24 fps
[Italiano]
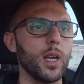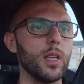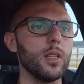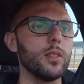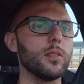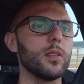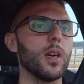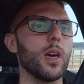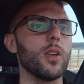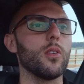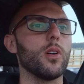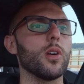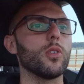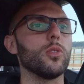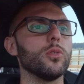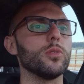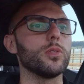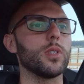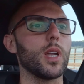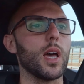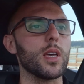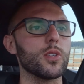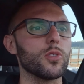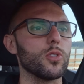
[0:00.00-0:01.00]
all'interno a
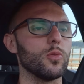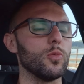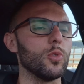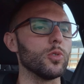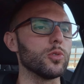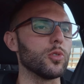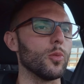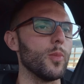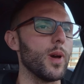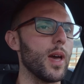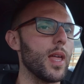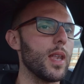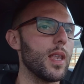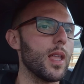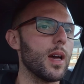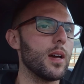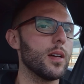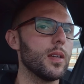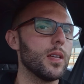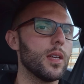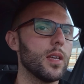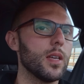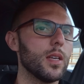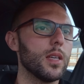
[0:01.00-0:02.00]
contrasto molto bella
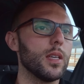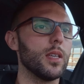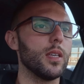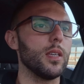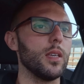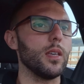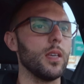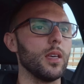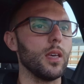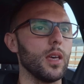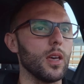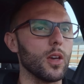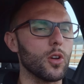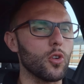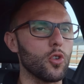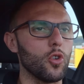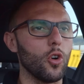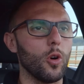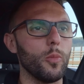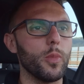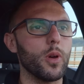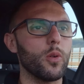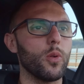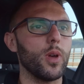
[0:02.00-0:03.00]
e
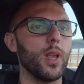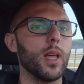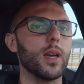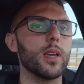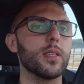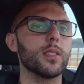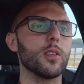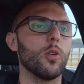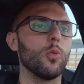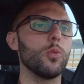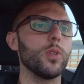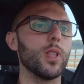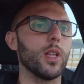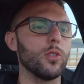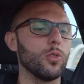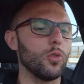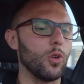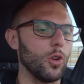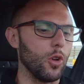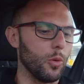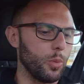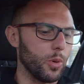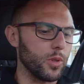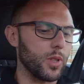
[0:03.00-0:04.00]
come quella che stiamo guidando
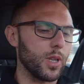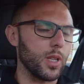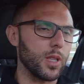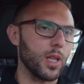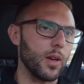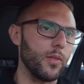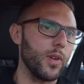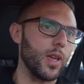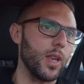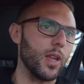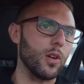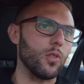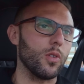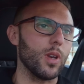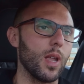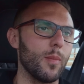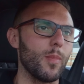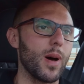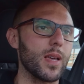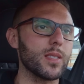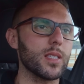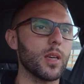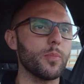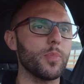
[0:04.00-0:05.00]
noi lo potrete avere con la
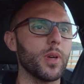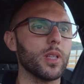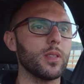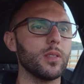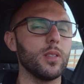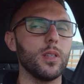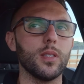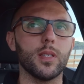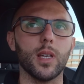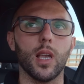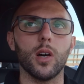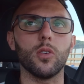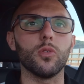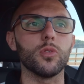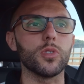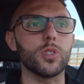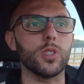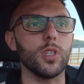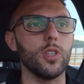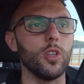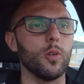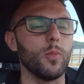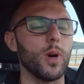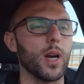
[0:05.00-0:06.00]
base appiattita, la
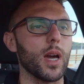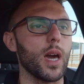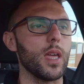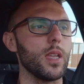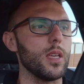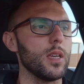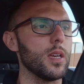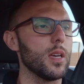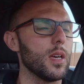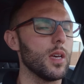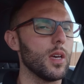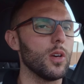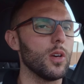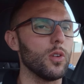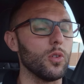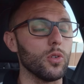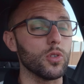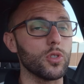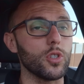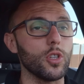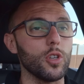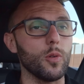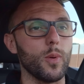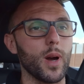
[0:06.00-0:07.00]
consiglio magari,
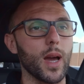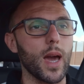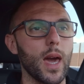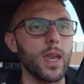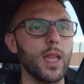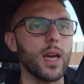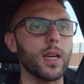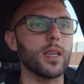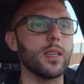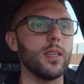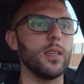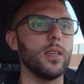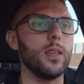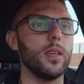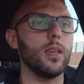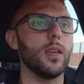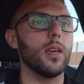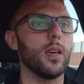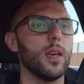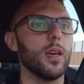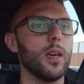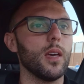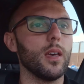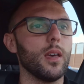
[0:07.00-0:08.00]
consiglio magari a chi
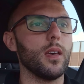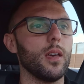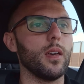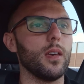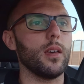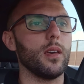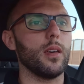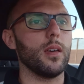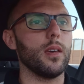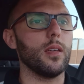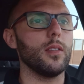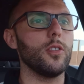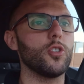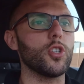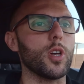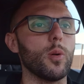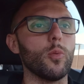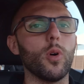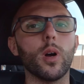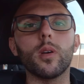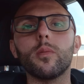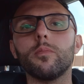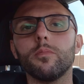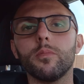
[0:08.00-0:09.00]
eh,
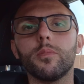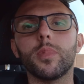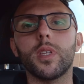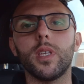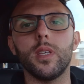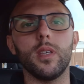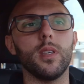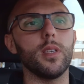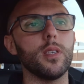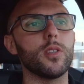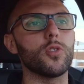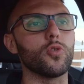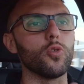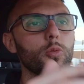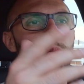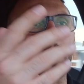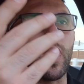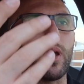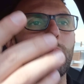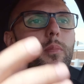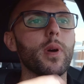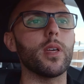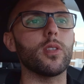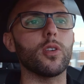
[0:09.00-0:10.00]
diciamo, chi supera
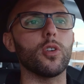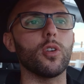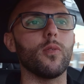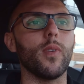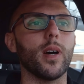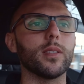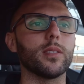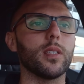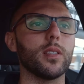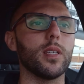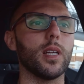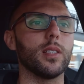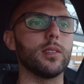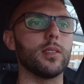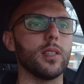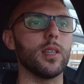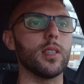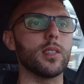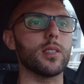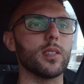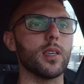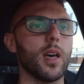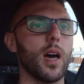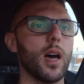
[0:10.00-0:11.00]
il 1,90 m di
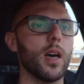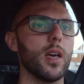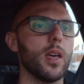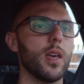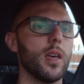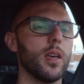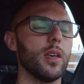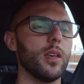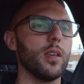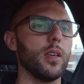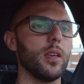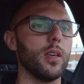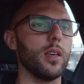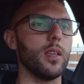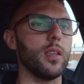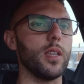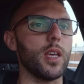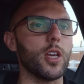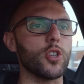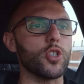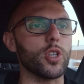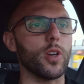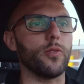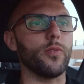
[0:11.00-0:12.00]
altezza eh,
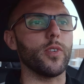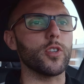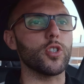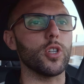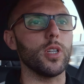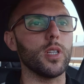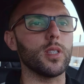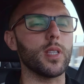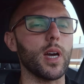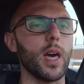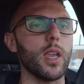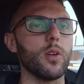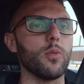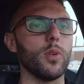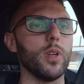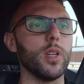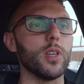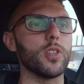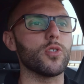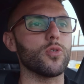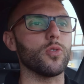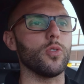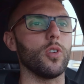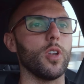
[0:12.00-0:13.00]
riesce a facilitare quelle che
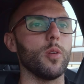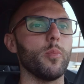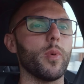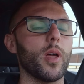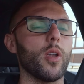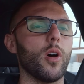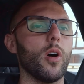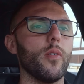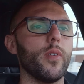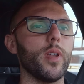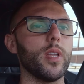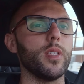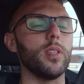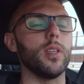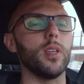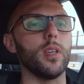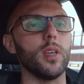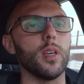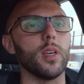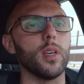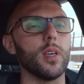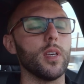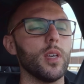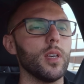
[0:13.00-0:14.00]
sono le manovre di
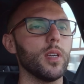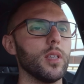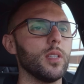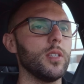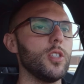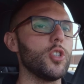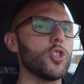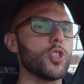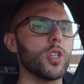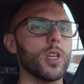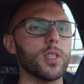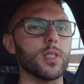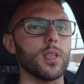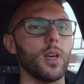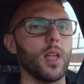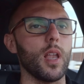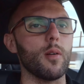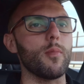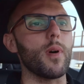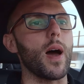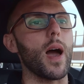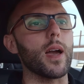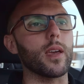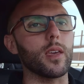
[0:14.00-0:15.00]
discesa dalla
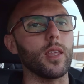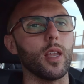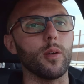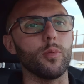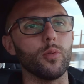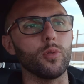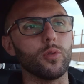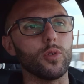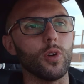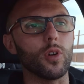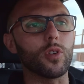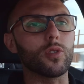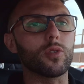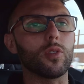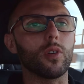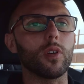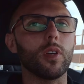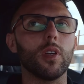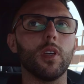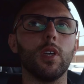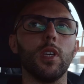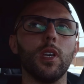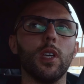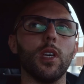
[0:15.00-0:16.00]
macchina piuttosto
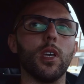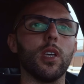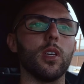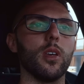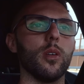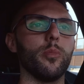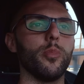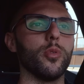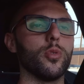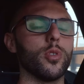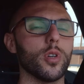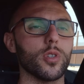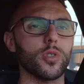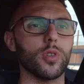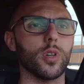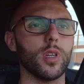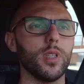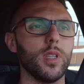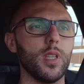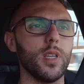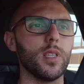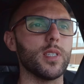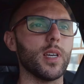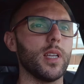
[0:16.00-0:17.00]
che, piuttosto che
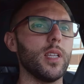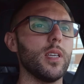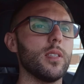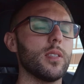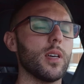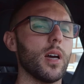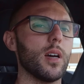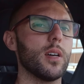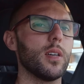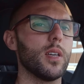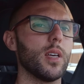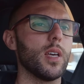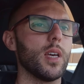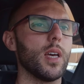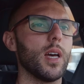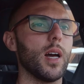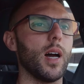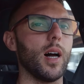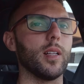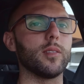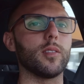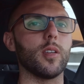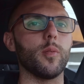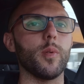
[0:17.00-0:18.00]
di risalita
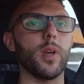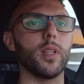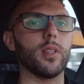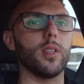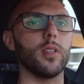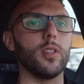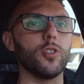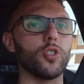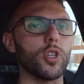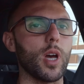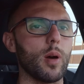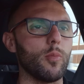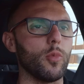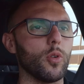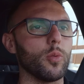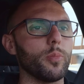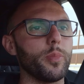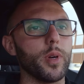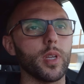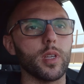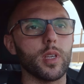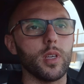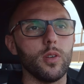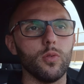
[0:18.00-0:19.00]
altrimenti diciamo
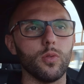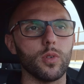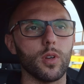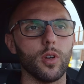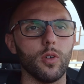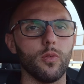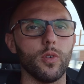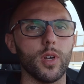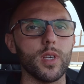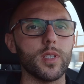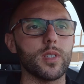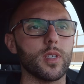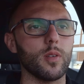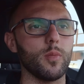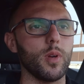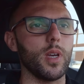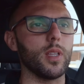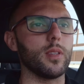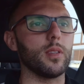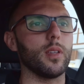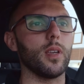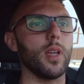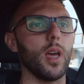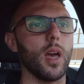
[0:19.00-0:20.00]
per chiunque lo volesse
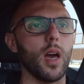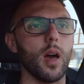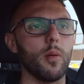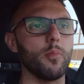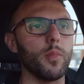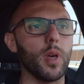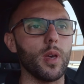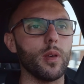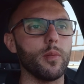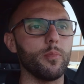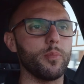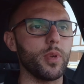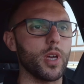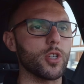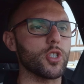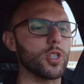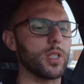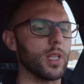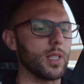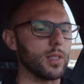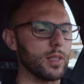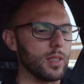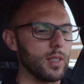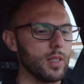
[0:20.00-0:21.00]
mettere a me piace
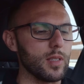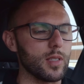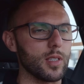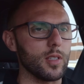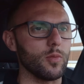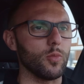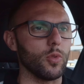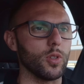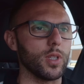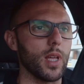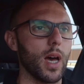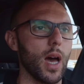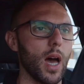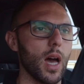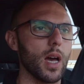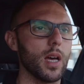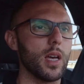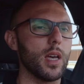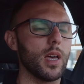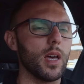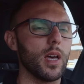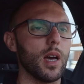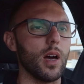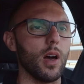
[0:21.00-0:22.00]
tantissimo da
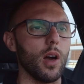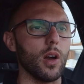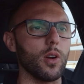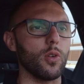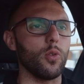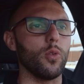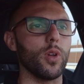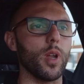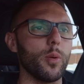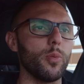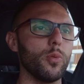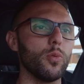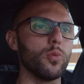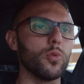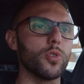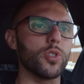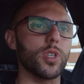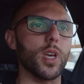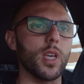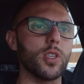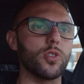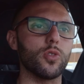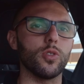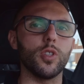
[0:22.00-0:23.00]
ancora più un
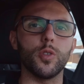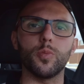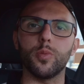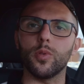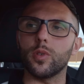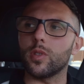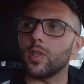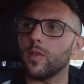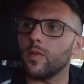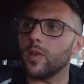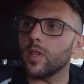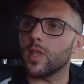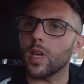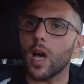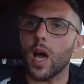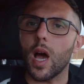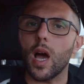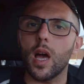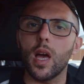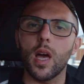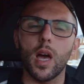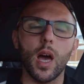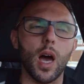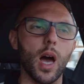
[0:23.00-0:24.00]
senso di sportività
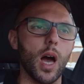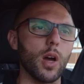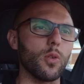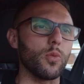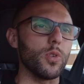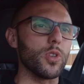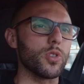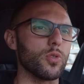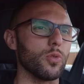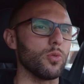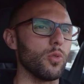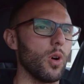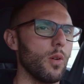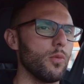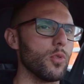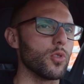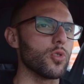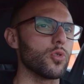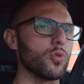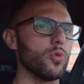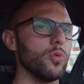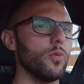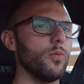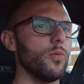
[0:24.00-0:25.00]
a questo nuovo
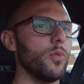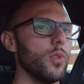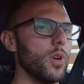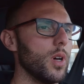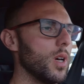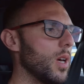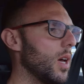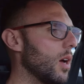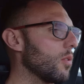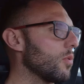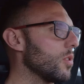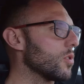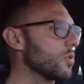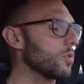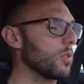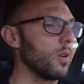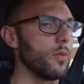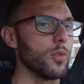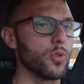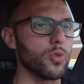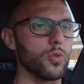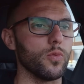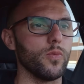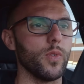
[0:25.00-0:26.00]
SUV, a questo
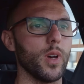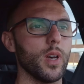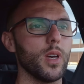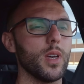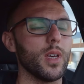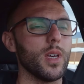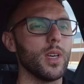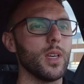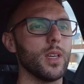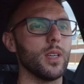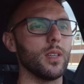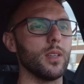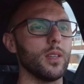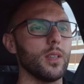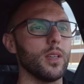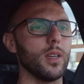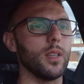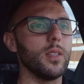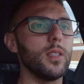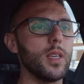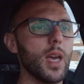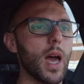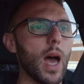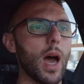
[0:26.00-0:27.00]
nuovo SUV
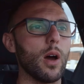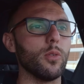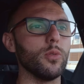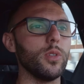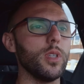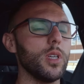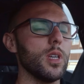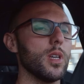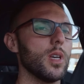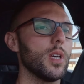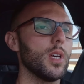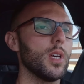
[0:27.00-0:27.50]
eh, di Audi.